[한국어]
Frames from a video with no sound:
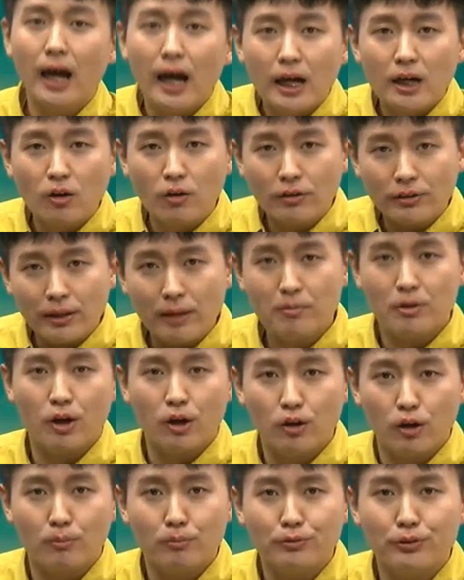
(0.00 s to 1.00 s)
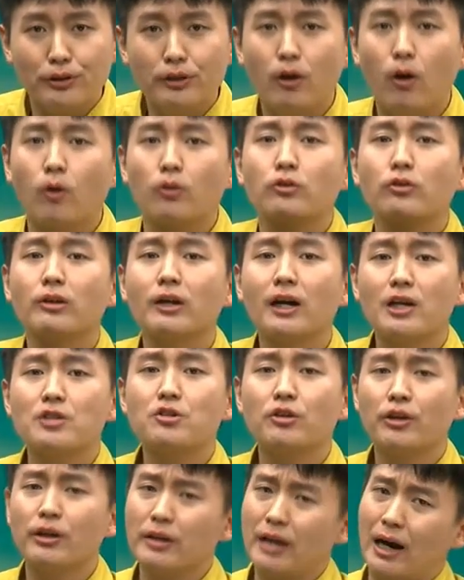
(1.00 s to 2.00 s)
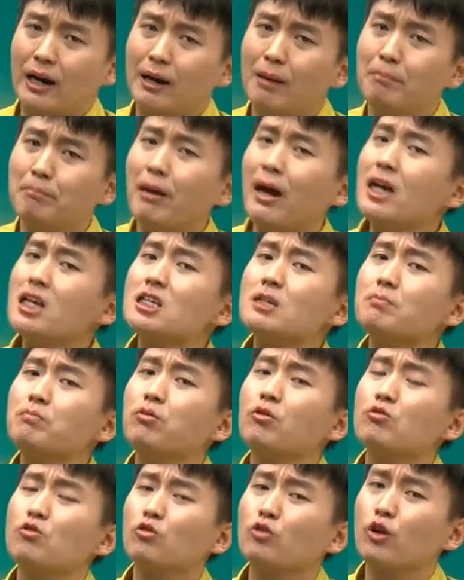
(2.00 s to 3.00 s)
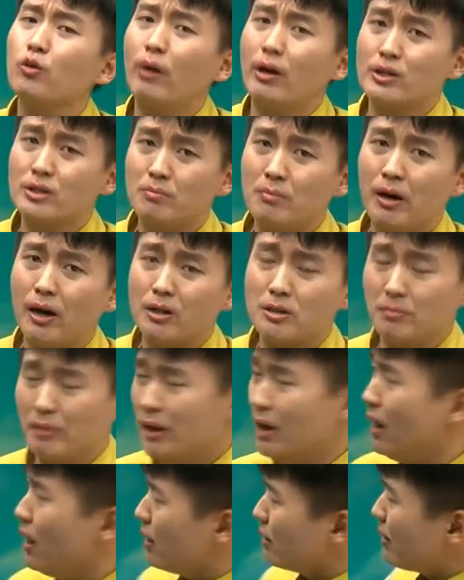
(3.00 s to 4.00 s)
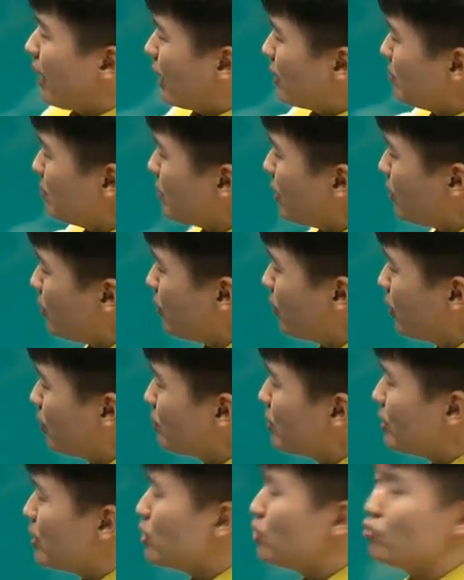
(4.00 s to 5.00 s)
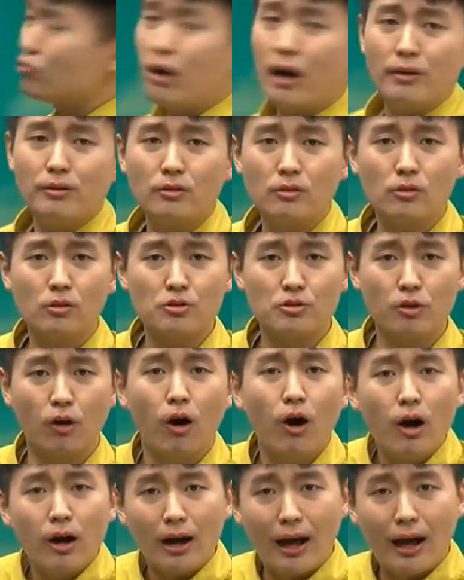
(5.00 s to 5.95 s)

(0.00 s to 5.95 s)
그렇기 때문에 여러분들 어떻게 하셔야 돼요? 약한 80% 정도의 확신만 가지면 나름대로 여러분들 이유가 있는 거죠.